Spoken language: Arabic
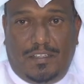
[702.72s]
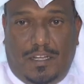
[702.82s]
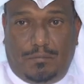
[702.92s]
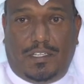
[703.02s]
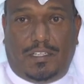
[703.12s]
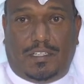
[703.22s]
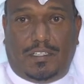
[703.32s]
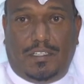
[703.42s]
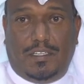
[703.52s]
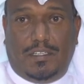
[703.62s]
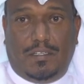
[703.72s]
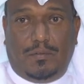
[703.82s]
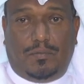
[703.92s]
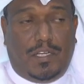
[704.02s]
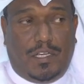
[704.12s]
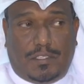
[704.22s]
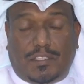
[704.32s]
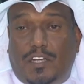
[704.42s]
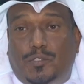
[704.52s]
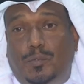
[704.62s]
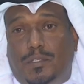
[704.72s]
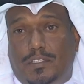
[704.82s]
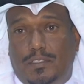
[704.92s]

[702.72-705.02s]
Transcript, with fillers: الحمد لله فصار سوق